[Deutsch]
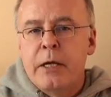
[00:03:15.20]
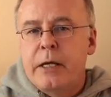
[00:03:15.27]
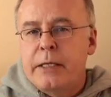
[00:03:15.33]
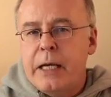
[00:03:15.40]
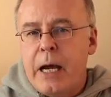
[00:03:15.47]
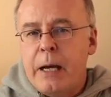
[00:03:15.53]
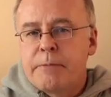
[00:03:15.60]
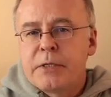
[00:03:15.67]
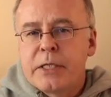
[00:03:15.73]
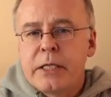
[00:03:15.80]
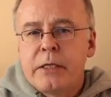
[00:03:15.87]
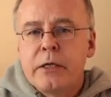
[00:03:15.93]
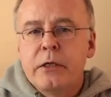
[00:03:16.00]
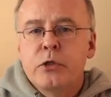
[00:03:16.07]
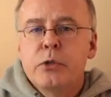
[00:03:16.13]
Der
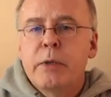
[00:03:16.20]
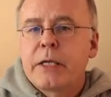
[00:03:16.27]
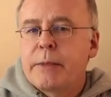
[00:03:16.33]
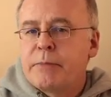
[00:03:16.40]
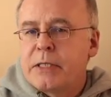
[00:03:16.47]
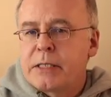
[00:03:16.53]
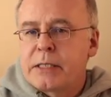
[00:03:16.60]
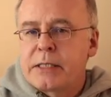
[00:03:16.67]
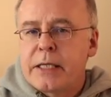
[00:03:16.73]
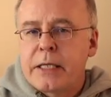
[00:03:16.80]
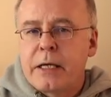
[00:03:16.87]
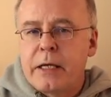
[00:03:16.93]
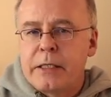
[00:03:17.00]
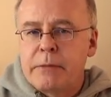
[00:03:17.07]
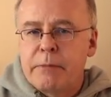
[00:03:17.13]
Absender übergibt diese
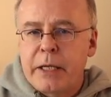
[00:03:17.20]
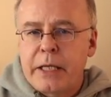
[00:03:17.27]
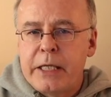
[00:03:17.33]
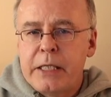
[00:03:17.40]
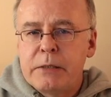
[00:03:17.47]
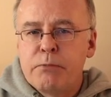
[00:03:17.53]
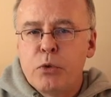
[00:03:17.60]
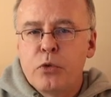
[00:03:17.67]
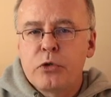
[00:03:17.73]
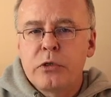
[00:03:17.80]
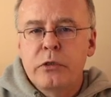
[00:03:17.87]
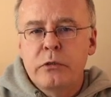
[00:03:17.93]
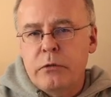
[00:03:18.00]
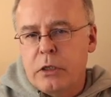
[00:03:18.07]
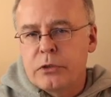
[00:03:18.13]
Säcke an den
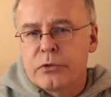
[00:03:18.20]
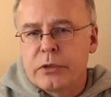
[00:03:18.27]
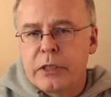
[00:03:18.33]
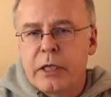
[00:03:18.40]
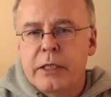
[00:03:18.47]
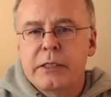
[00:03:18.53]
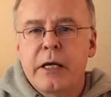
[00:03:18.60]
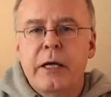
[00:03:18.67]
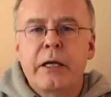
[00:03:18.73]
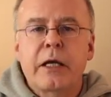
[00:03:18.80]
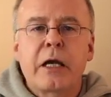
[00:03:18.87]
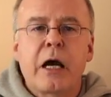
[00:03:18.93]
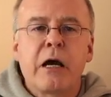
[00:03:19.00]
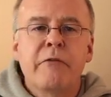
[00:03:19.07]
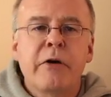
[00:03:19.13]
Paketboten, also den Leiter einer
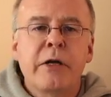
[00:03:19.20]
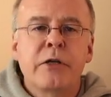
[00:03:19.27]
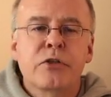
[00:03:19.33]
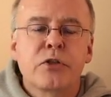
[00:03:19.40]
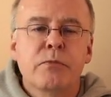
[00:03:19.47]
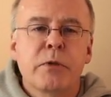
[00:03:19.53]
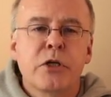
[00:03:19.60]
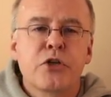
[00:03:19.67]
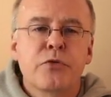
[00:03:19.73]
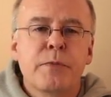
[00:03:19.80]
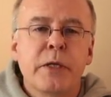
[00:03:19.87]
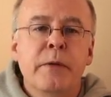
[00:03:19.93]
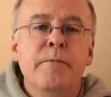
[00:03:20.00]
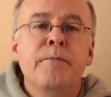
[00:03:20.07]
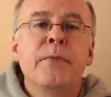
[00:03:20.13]
Karawane zum Beispiel.